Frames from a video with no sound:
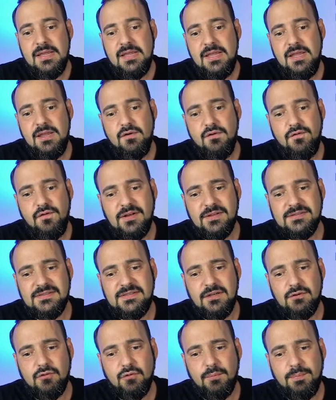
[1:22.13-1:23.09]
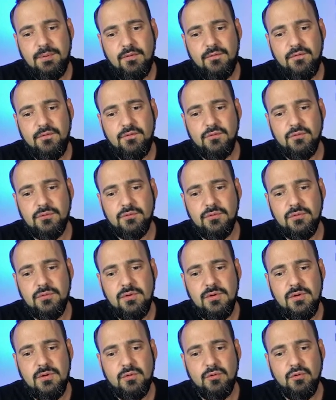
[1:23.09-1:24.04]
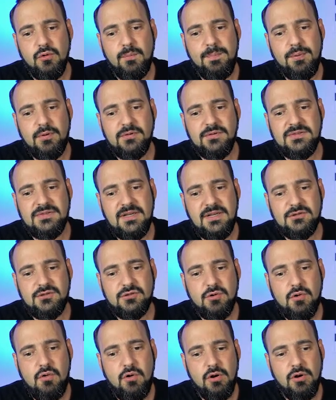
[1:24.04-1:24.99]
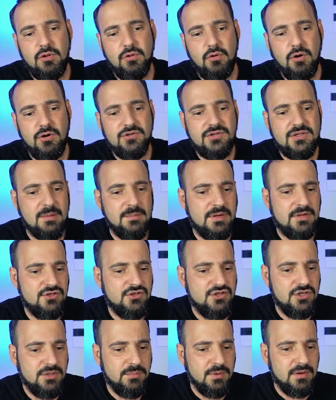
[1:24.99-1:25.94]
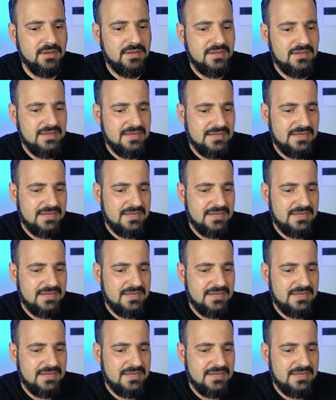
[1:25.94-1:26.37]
e o fascículo profundo do processo coronoide da mandíbula,